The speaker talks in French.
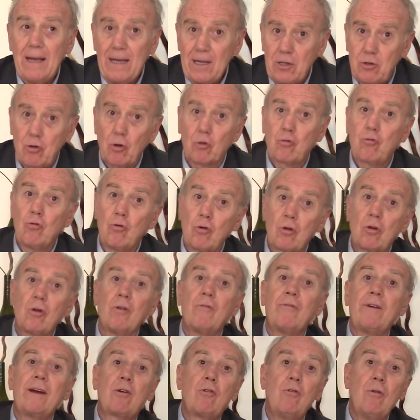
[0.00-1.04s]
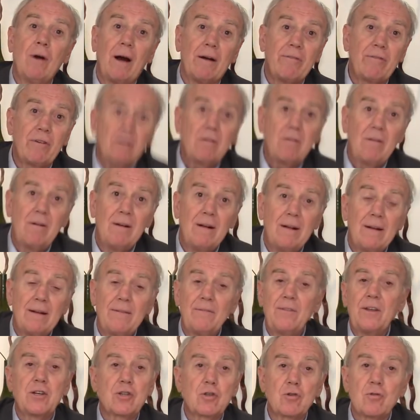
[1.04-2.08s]
et surtout qui ont vécu avant
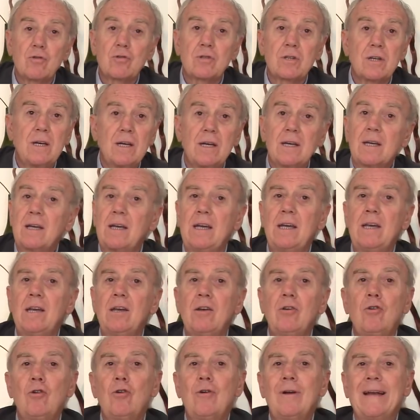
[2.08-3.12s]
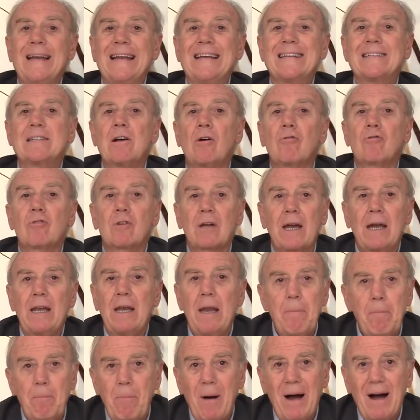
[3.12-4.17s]
des choses qui ne les
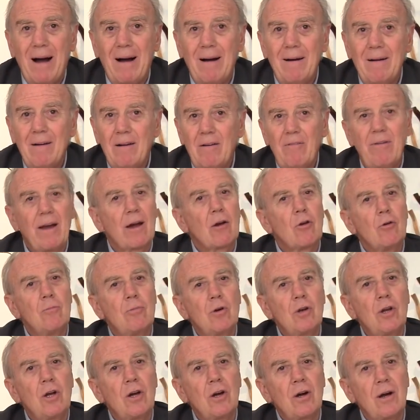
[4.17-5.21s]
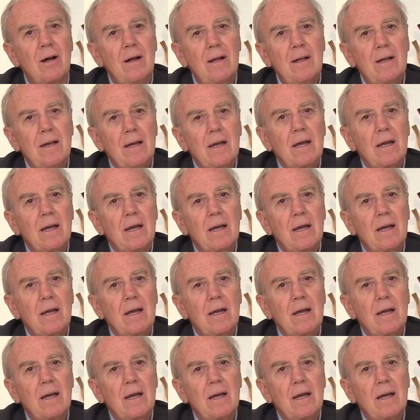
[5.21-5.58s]
entraînaient pas vers le bonheur,